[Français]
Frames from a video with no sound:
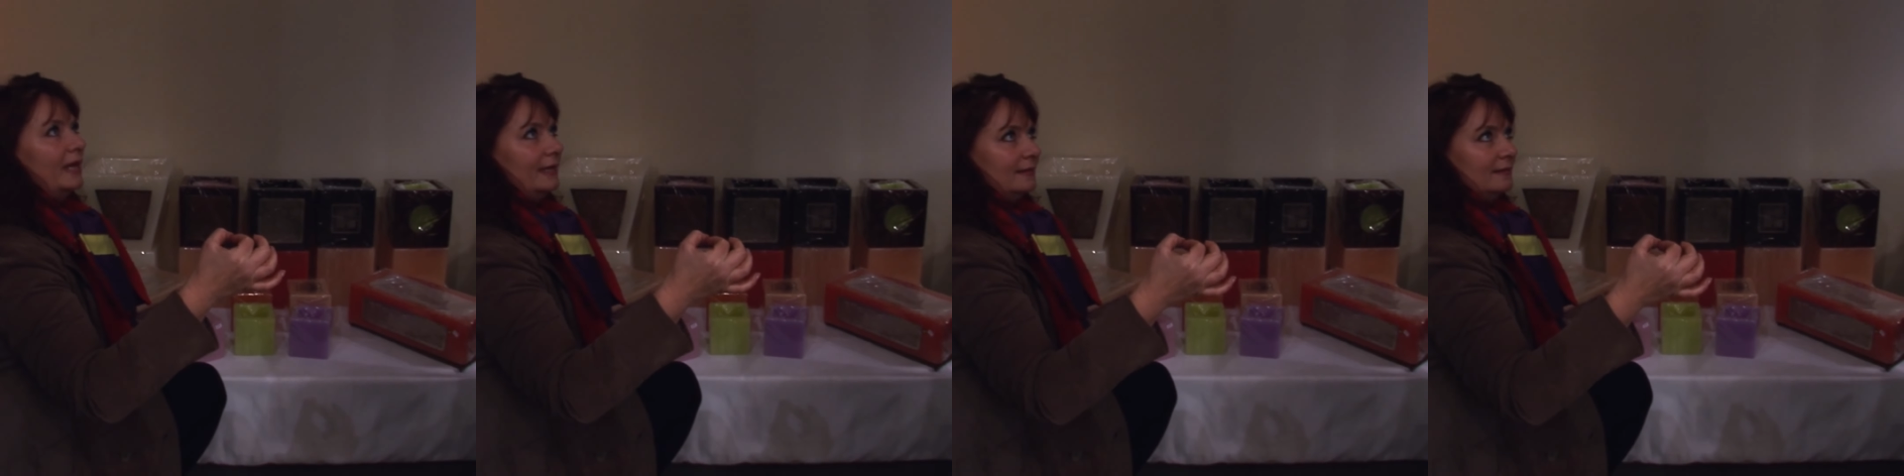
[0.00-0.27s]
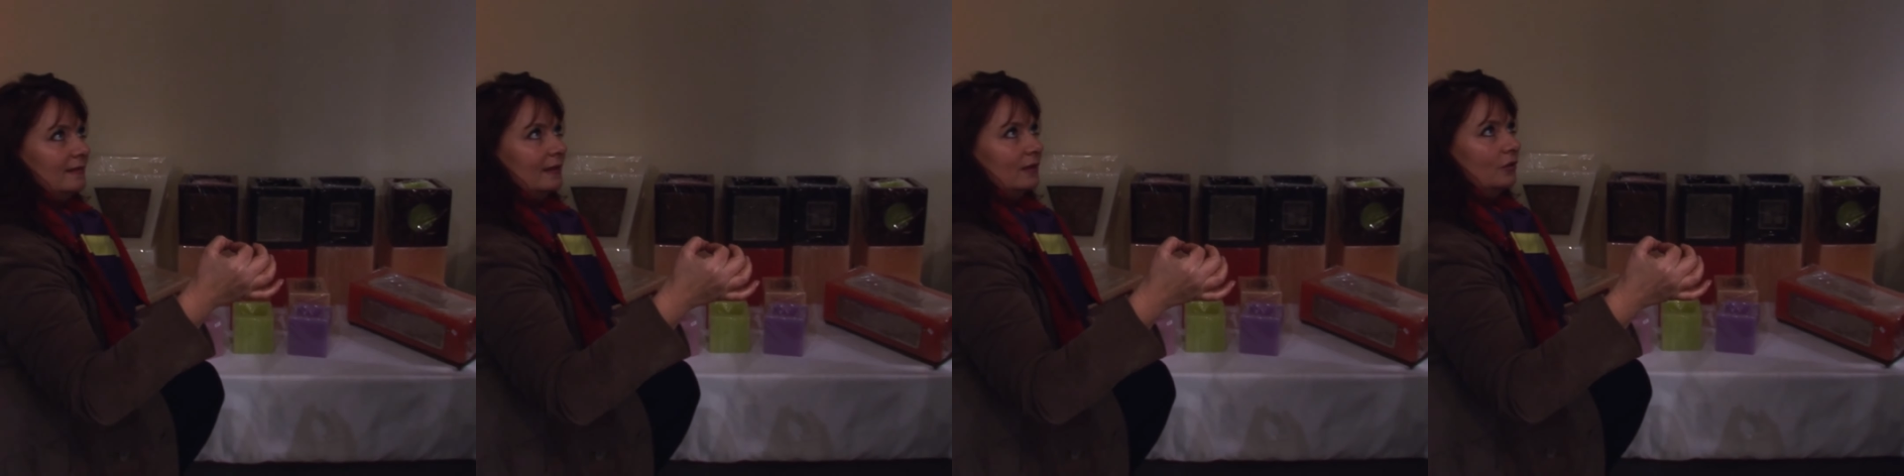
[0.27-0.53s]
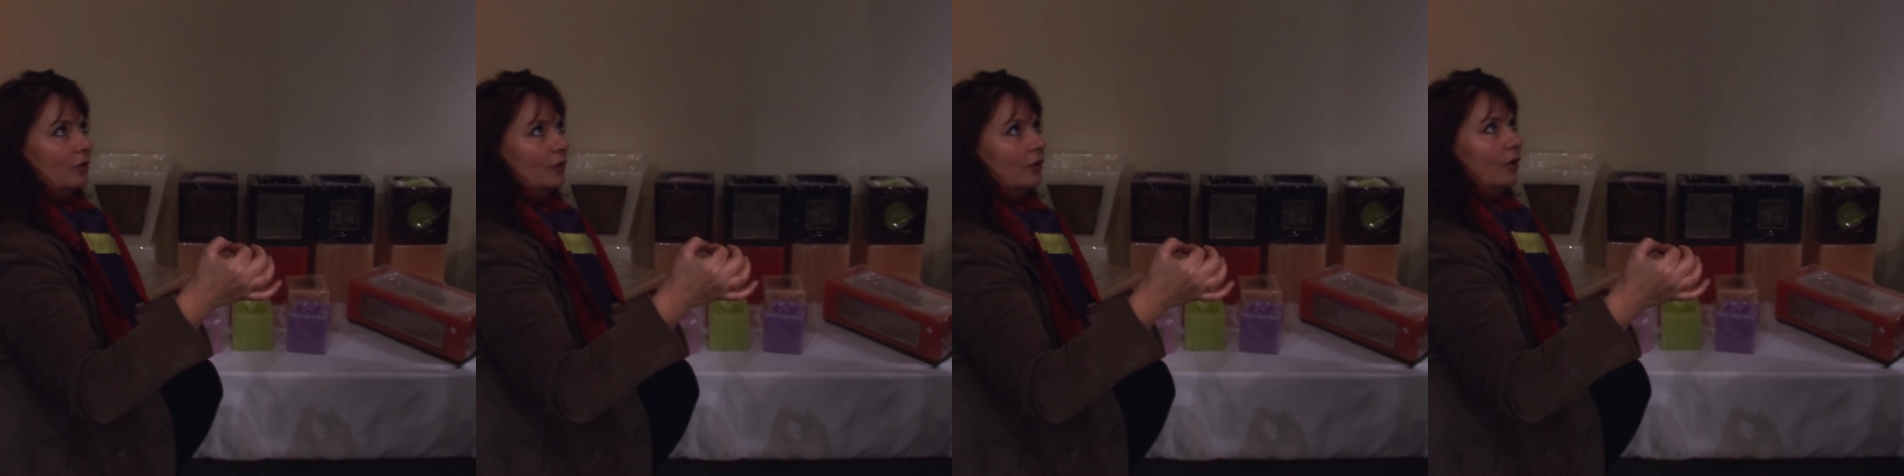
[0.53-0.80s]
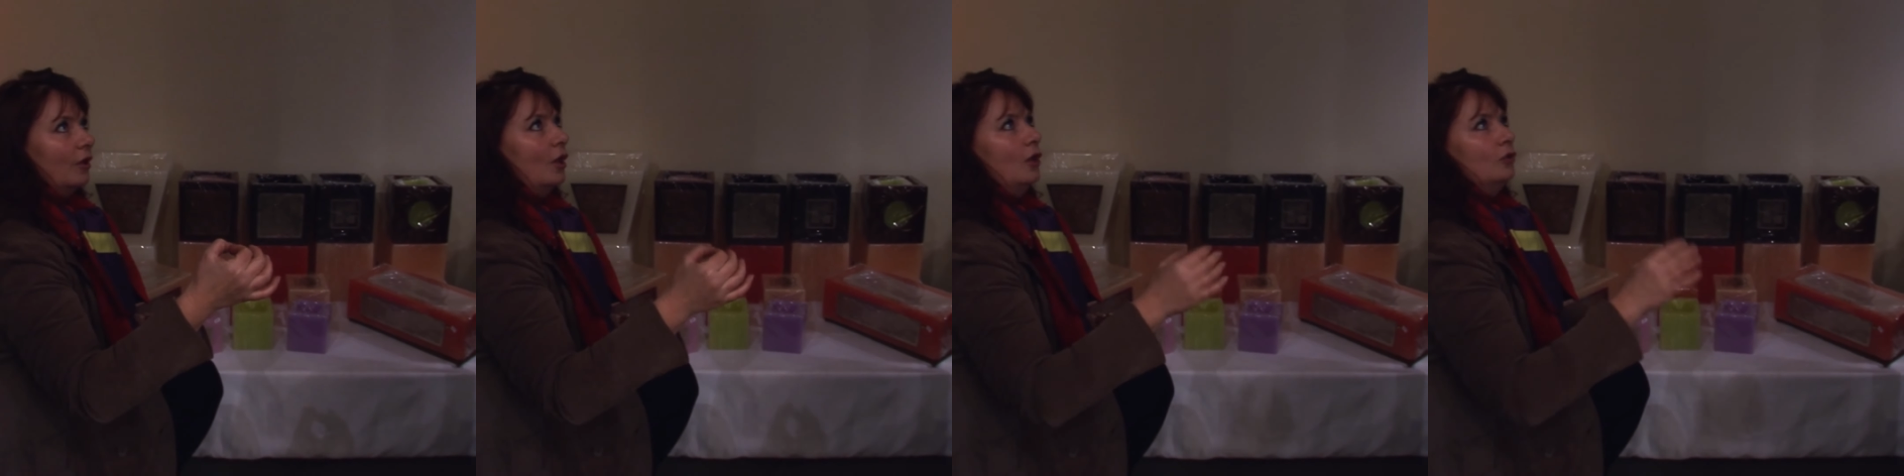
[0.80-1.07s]
à
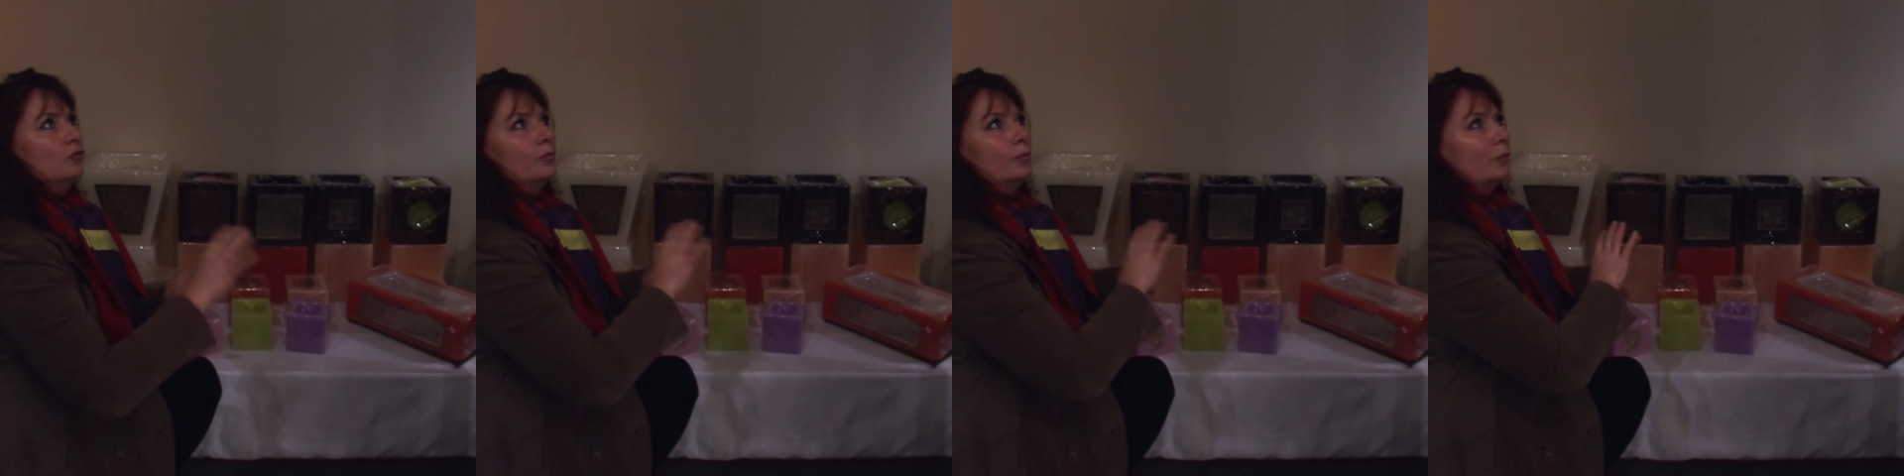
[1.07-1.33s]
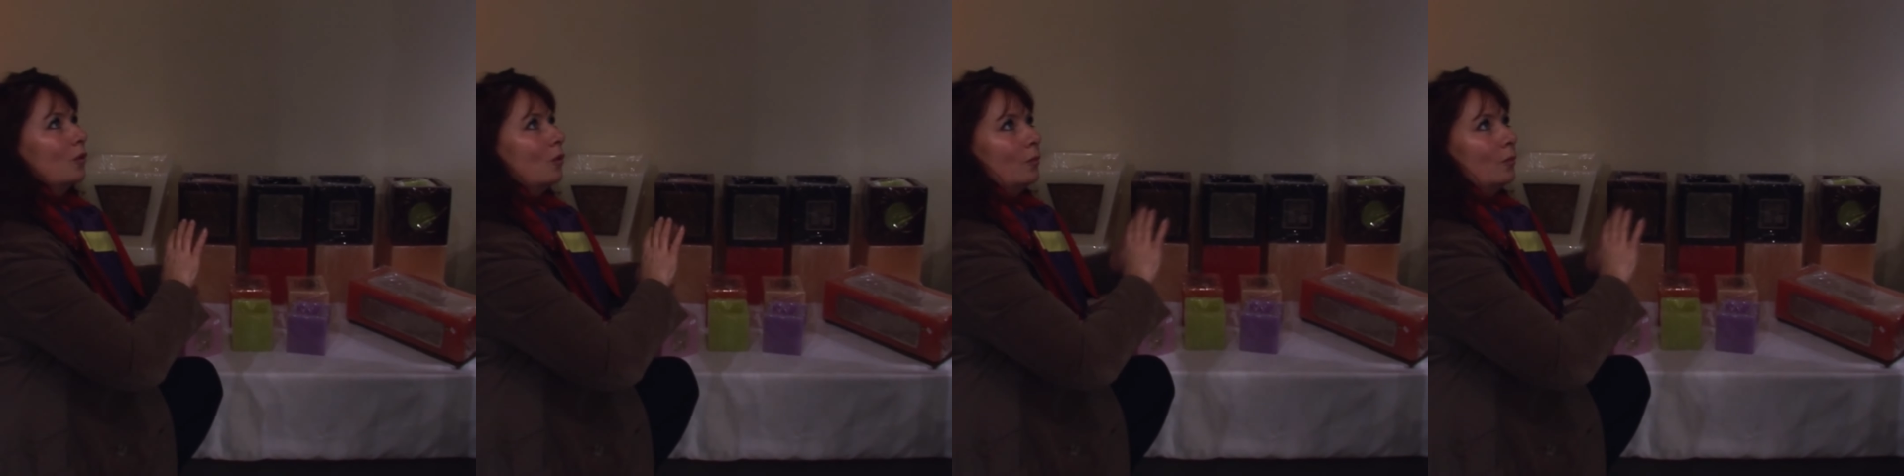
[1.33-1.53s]
l'intérieur, donc